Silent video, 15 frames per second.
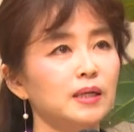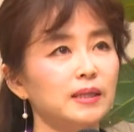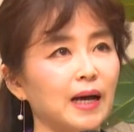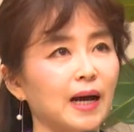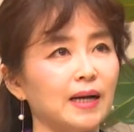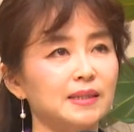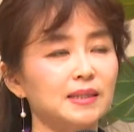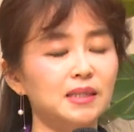
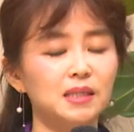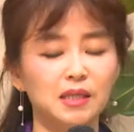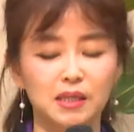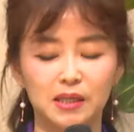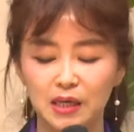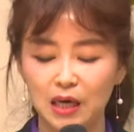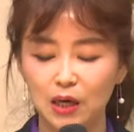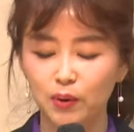다
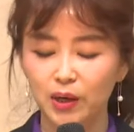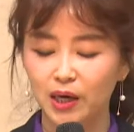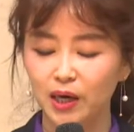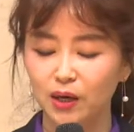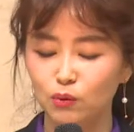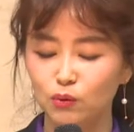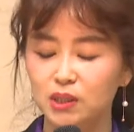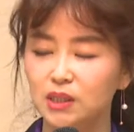친히
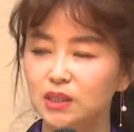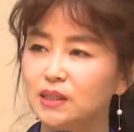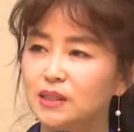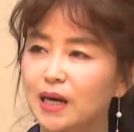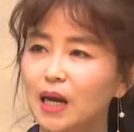계획해 놓으신